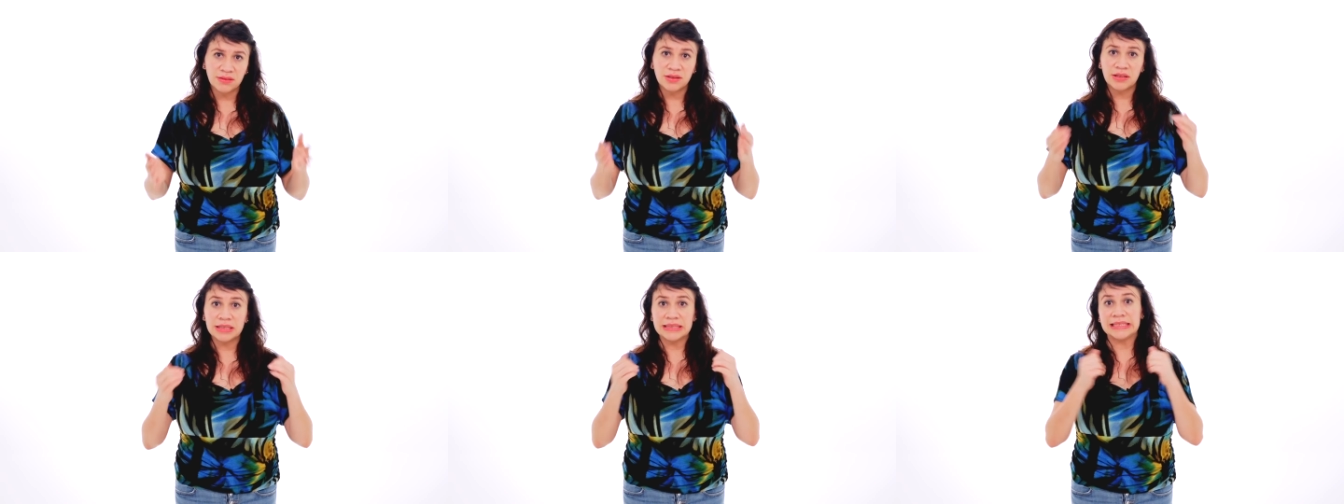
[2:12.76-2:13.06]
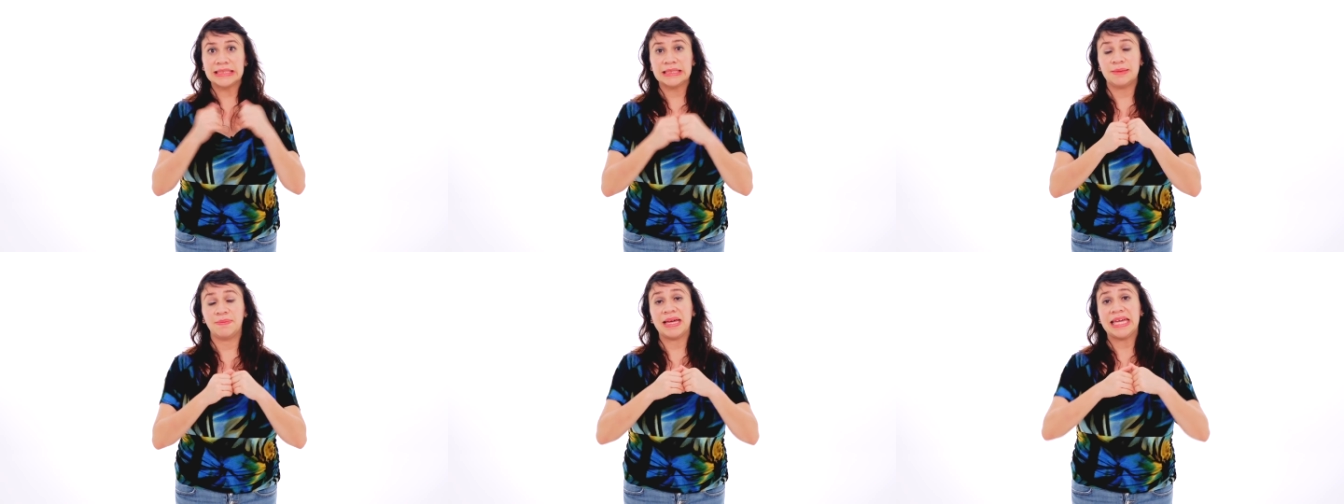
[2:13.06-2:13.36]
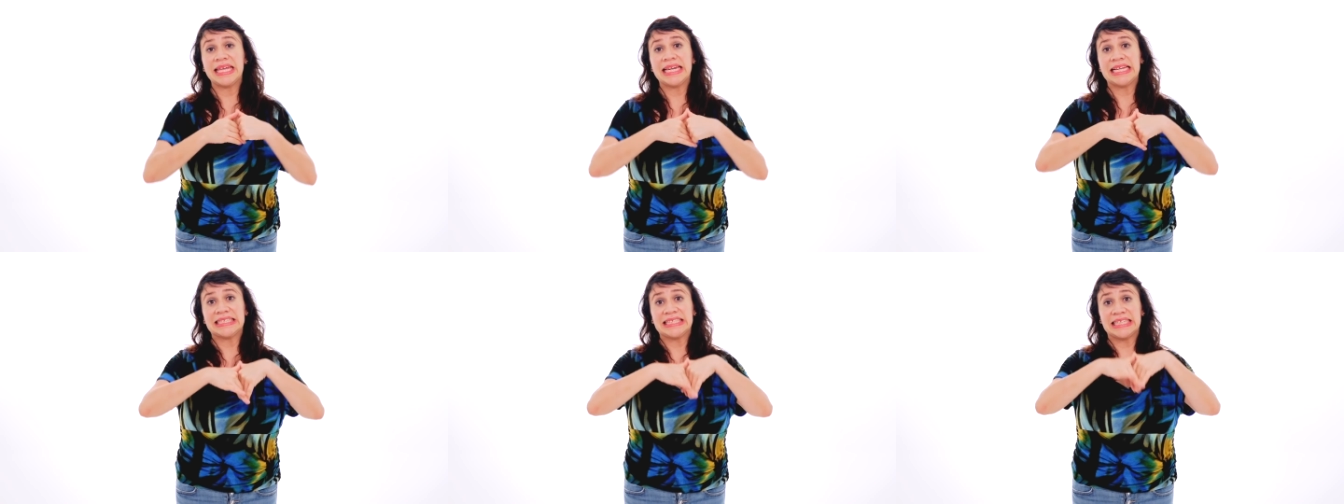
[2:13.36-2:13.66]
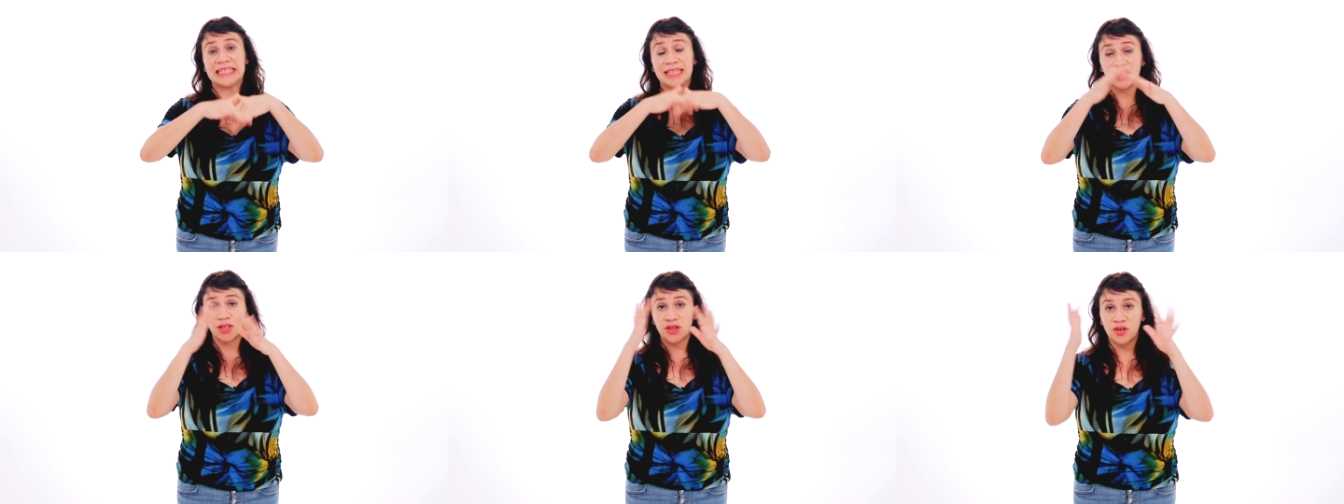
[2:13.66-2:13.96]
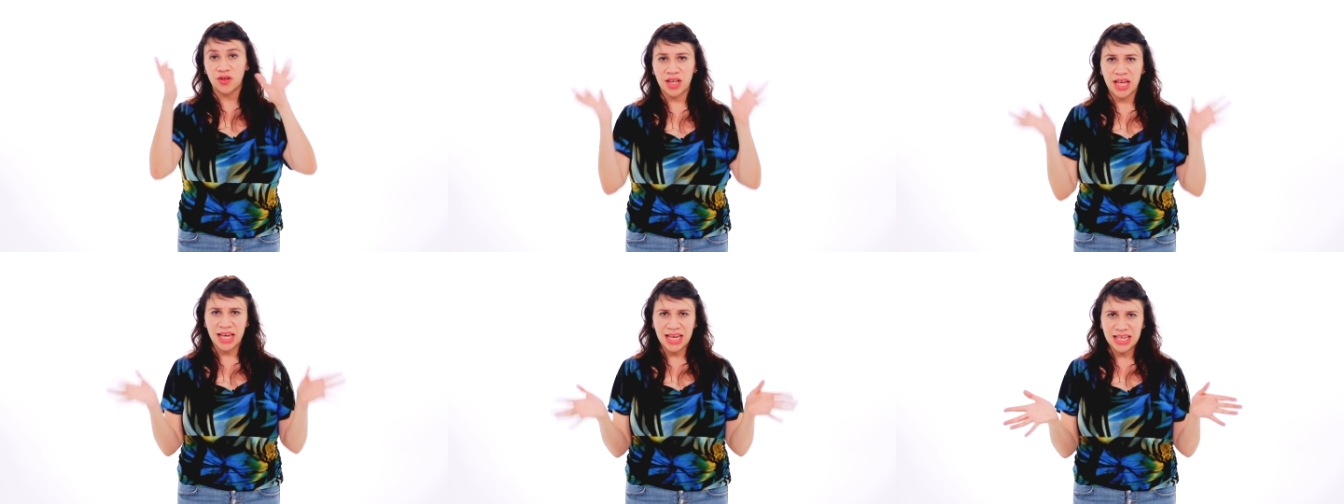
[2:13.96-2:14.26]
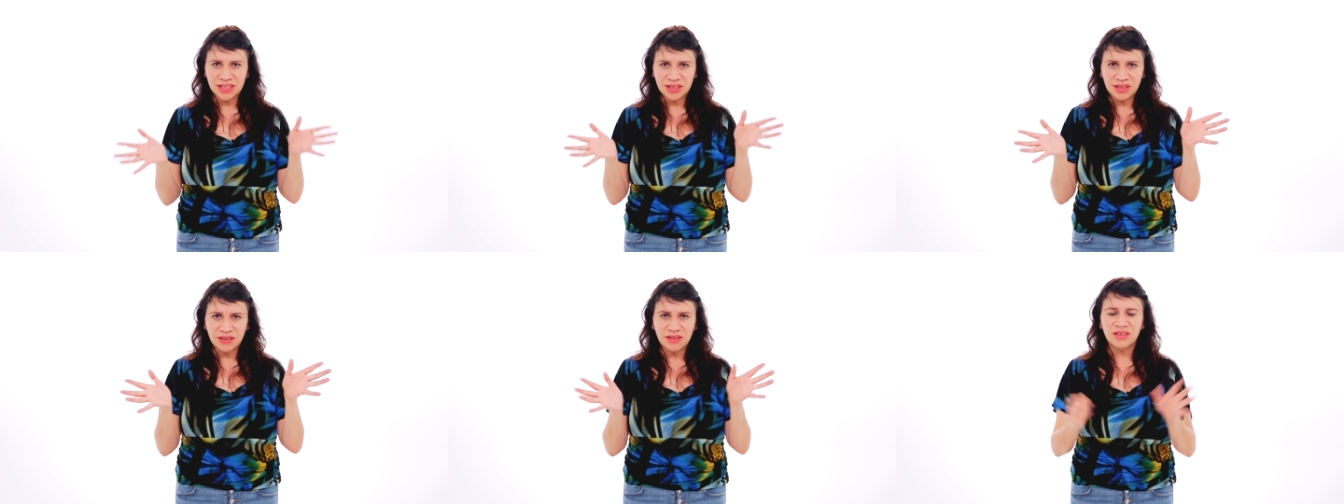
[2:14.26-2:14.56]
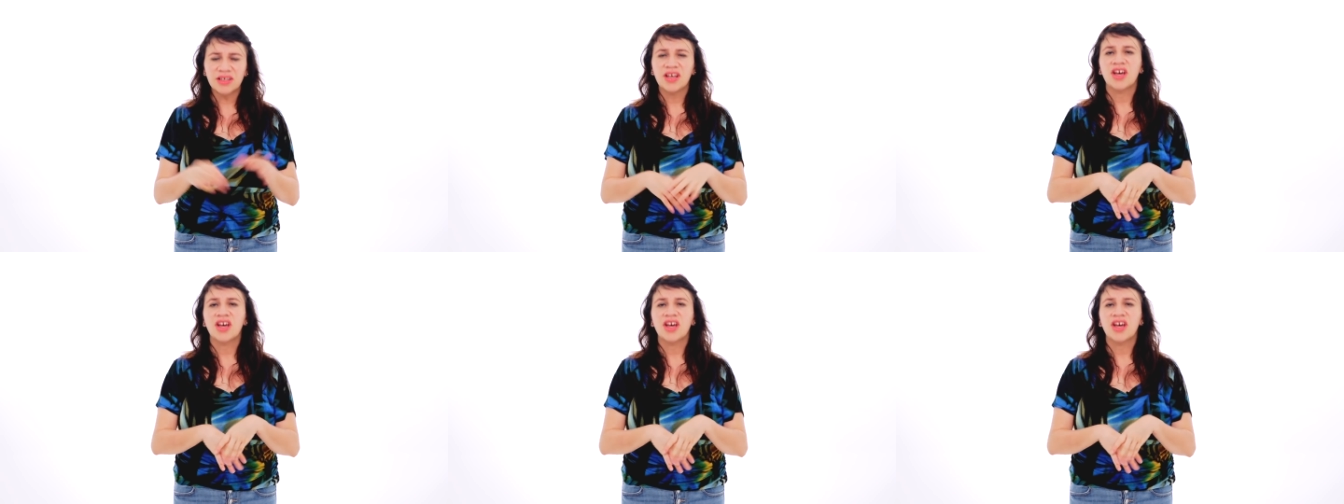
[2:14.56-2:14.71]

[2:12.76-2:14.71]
Entonces, imagínense, dentro de eso,